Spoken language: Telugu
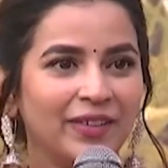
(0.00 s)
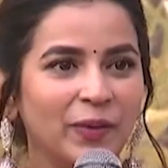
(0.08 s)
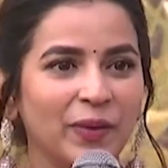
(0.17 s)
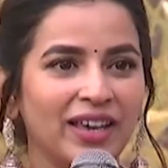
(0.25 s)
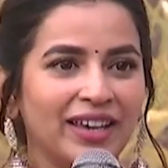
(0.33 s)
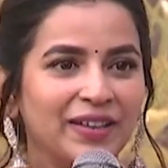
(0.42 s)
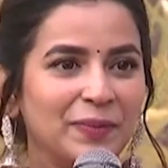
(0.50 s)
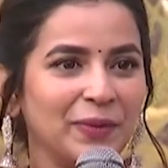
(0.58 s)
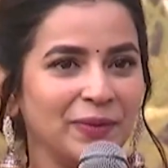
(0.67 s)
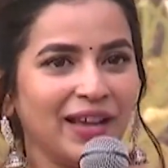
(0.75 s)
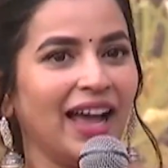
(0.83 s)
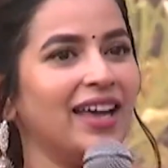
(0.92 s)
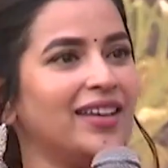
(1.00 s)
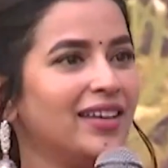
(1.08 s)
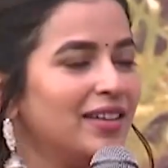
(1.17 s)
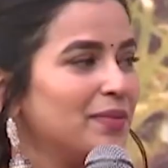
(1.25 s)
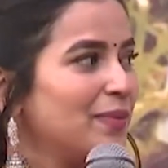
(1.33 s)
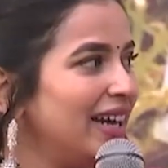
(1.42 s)
ఓకే uh, అన్నప్పుడు గ్యారీ
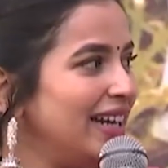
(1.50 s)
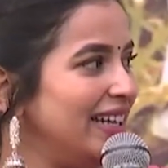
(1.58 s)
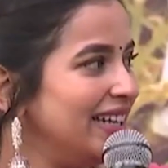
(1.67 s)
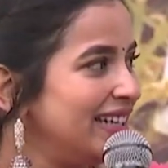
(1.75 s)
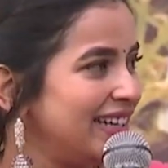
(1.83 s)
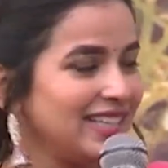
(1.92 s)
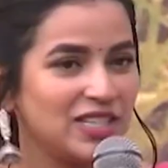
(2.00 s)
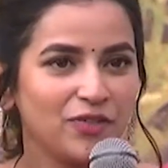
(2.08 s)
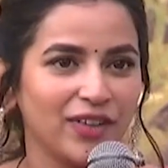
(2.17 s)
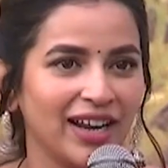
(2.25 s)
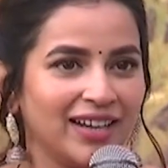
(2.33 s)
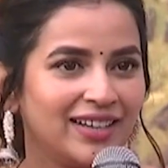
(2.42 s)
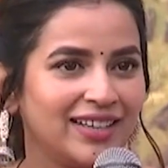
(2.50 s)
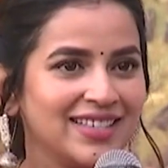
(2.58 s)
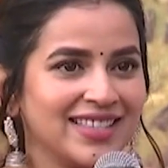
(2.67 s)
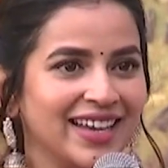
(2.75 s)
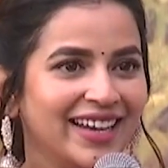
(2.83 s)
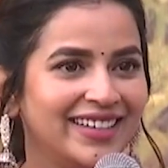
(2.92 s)
మై డియరెస్ట్ ఫ్రెండ్
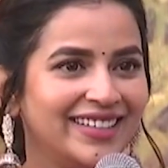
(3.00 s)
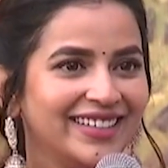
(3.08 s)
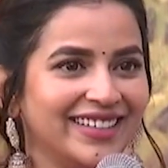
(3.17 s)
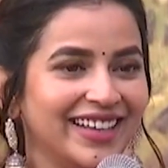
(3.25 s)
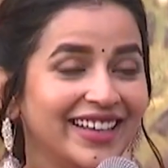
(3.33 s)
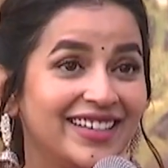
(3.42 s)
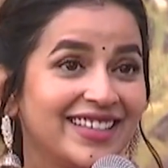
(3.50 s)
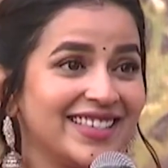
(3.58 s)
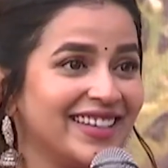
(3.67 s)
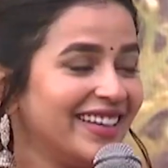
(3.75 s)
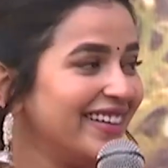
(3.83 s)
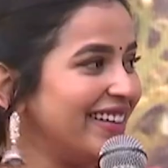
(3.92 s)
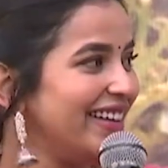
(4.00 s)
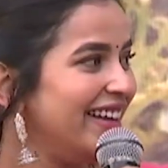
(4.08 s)
ఇస్ ద ఎడిటర్ ఇంకా అసలు